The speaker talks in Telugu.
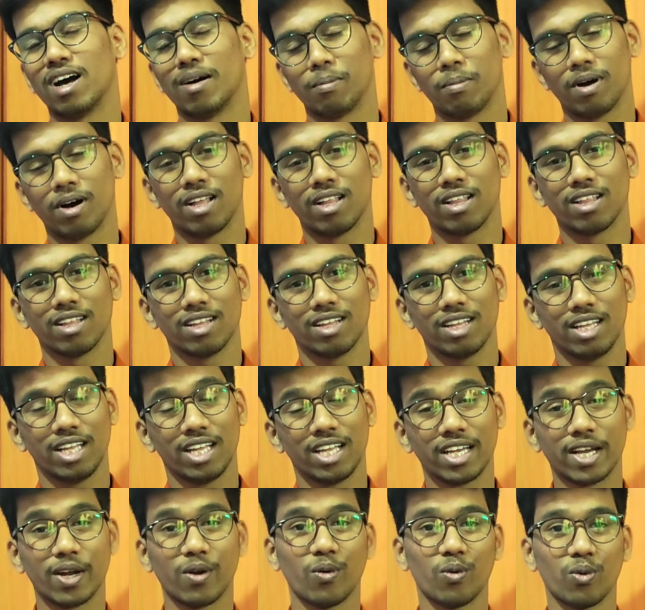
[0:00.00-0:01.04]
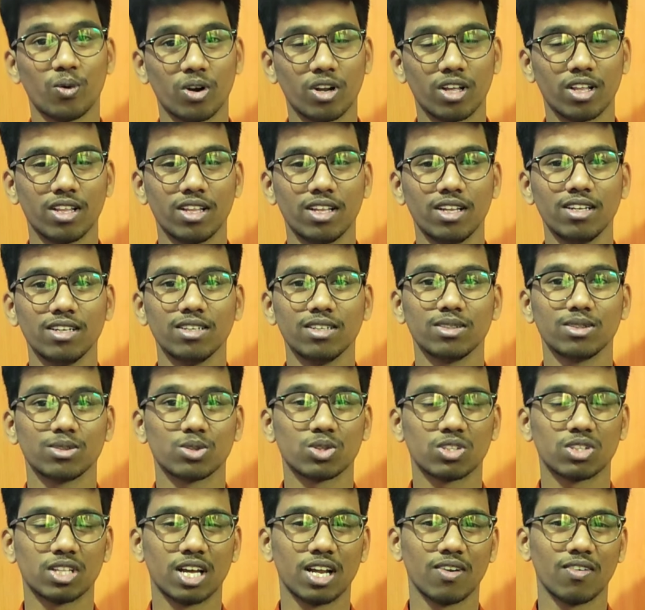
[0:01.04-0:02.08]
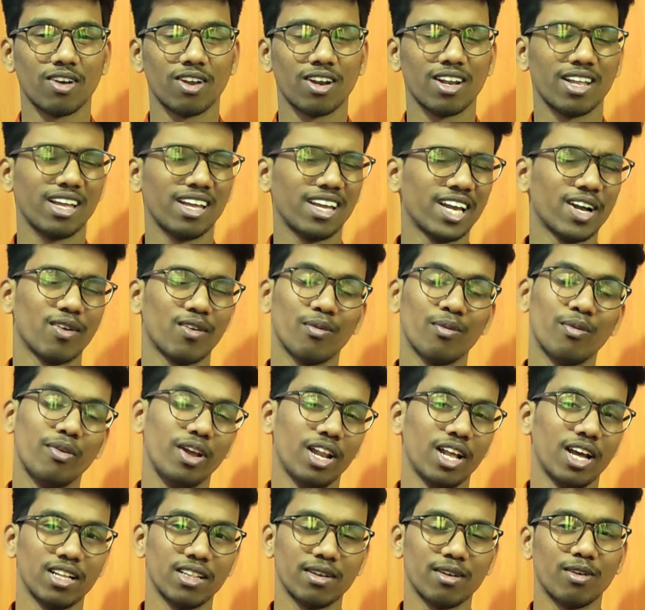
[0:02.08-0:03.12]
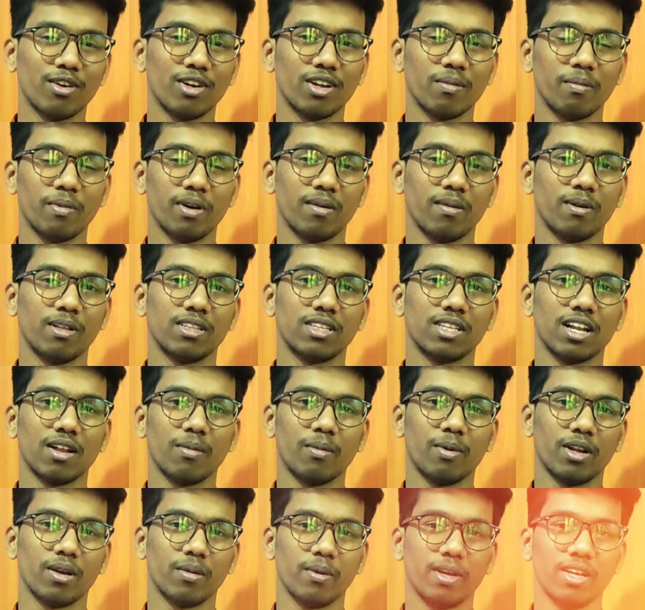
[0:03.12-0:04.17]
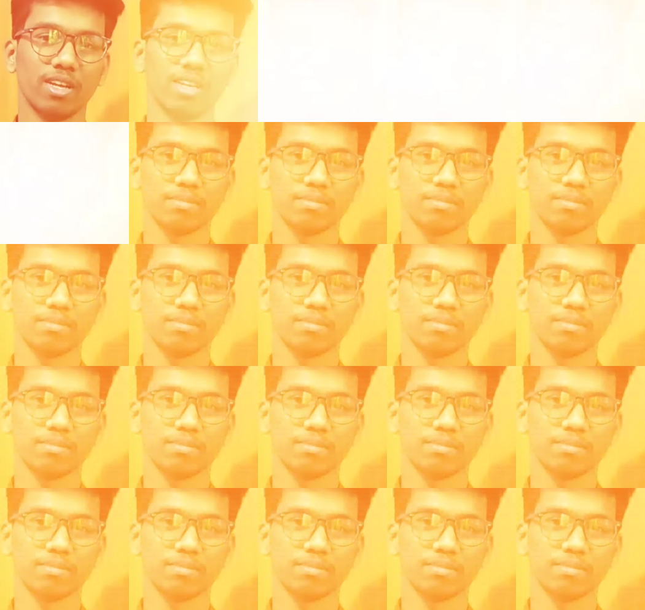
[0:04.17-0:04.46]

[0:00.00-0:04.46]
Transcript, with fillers: ఆ బాధ ఇంకెక్కువ ఉంటుంది సో దానివల్ల ఇంకెక్కువ ఫీల్ అవుతూ ఉంటాం మనం అంతలా మనమే